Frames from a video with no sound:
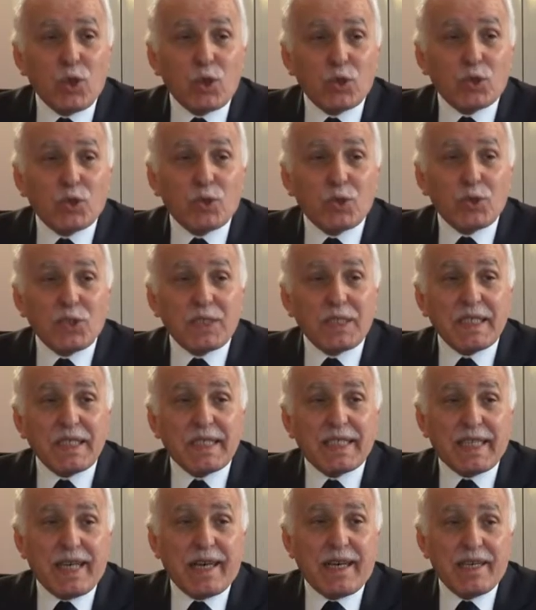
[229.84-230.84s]
dostunuz
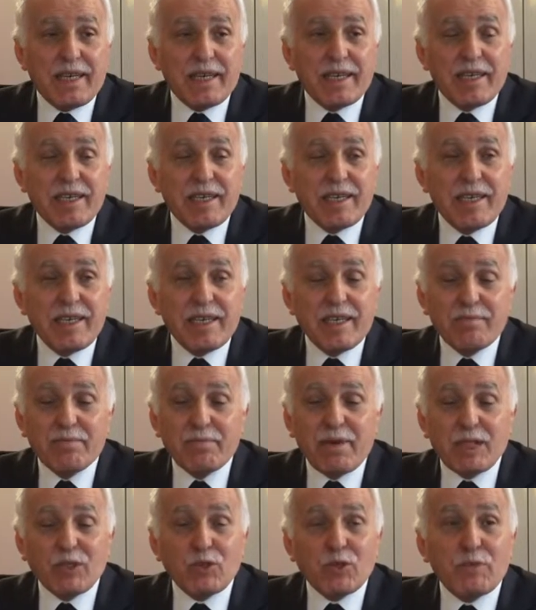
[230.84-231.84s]
ise
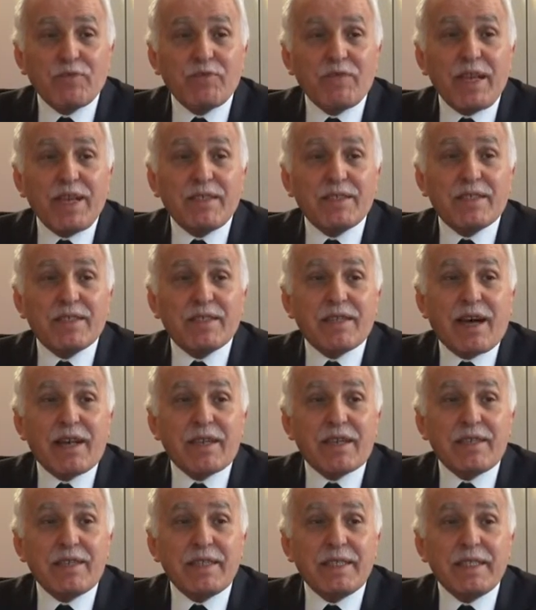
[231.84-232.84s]
mazlum Filistin
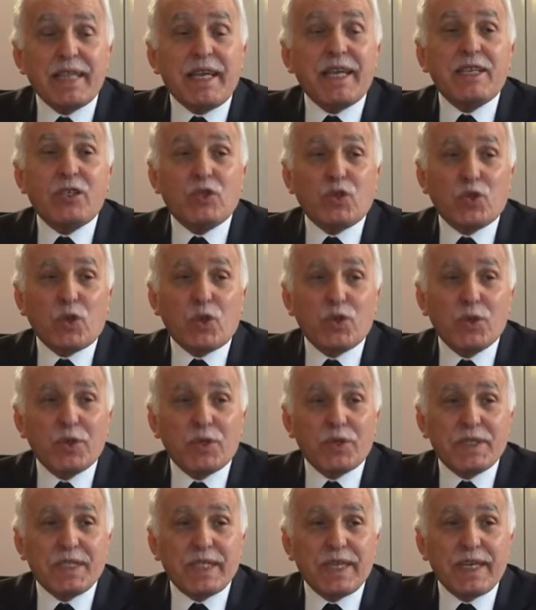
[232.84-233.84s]
halkı neyiniz
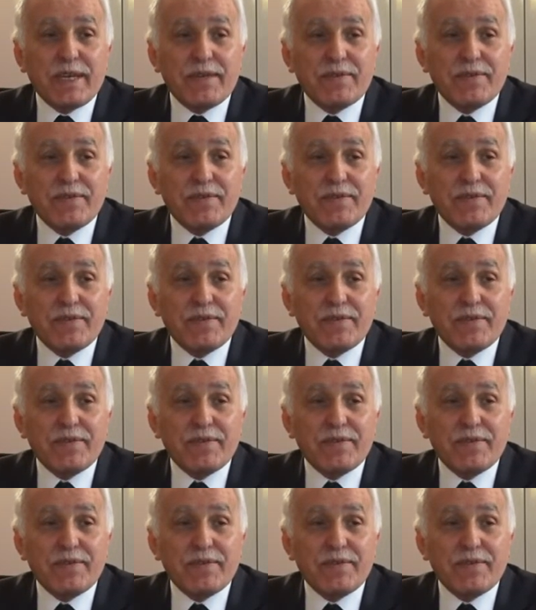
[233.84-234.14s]
oluyor diye.